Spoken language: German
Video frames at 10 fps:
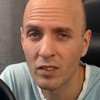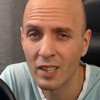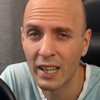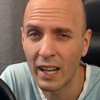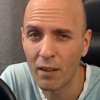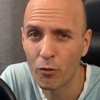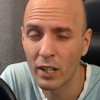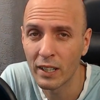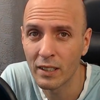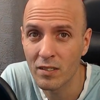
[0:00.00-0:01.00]
Live
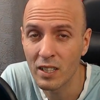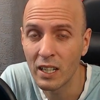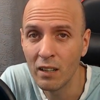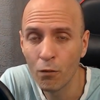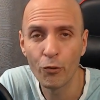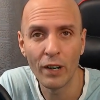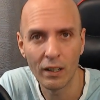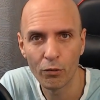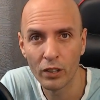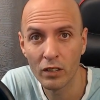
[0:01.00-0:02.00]
Letters in
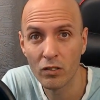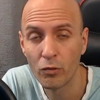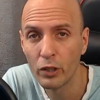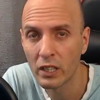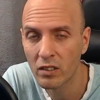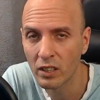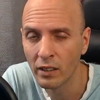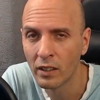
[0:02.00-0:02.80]
Final Fantasy XIV.